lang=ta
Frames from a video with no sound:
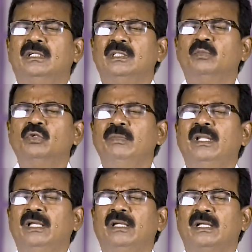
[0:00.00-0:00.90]
இந்த
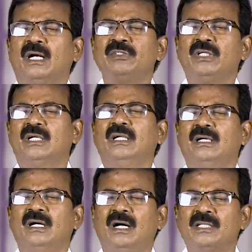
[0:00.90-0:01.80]
பூமியில்
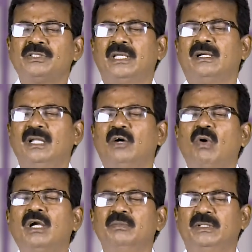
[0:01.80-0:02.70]
ராஜாக்களாக ஆசாரியர்களாக
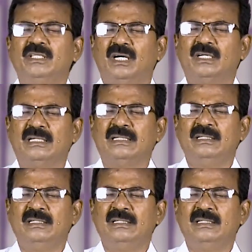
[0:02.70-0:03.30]
வாழும்படியாக